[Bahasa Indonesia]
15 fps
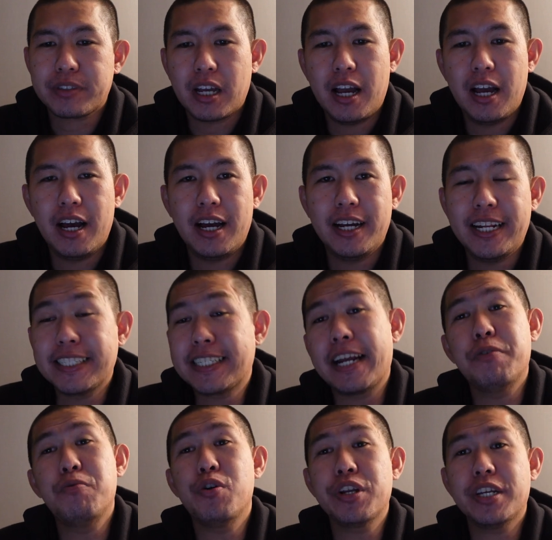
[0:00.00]
Uh, dan
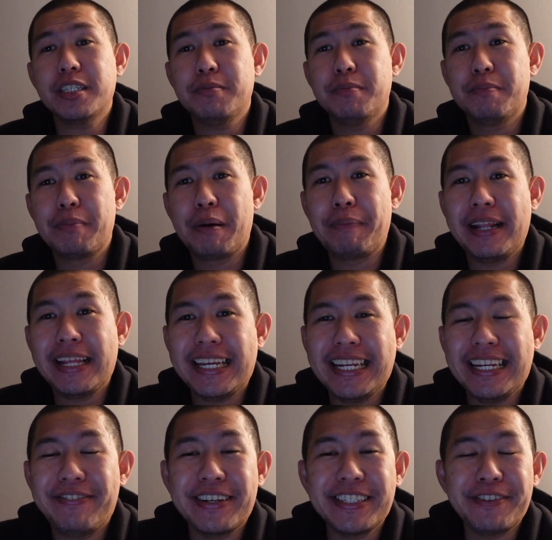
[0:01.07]
sekarang Warriors
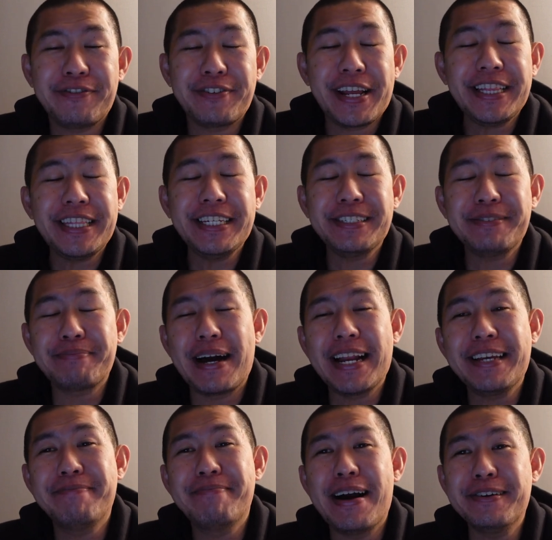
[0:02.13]
memiliki defensive ratings
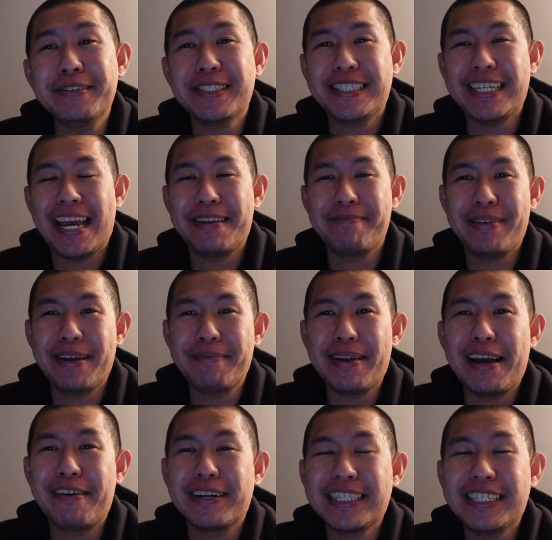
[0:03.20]
paling bagus di NBA
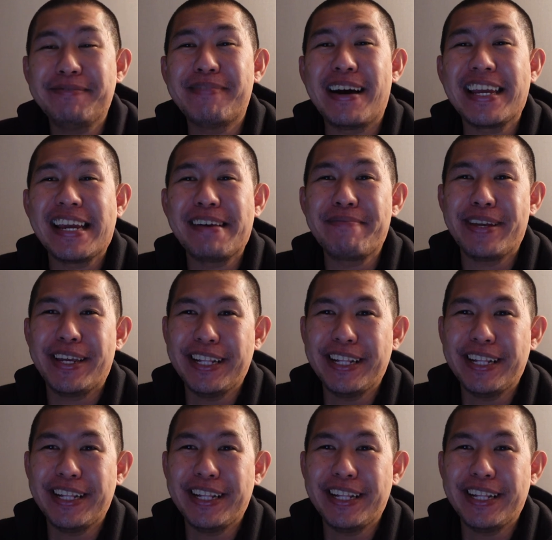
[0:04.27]
melewati Miami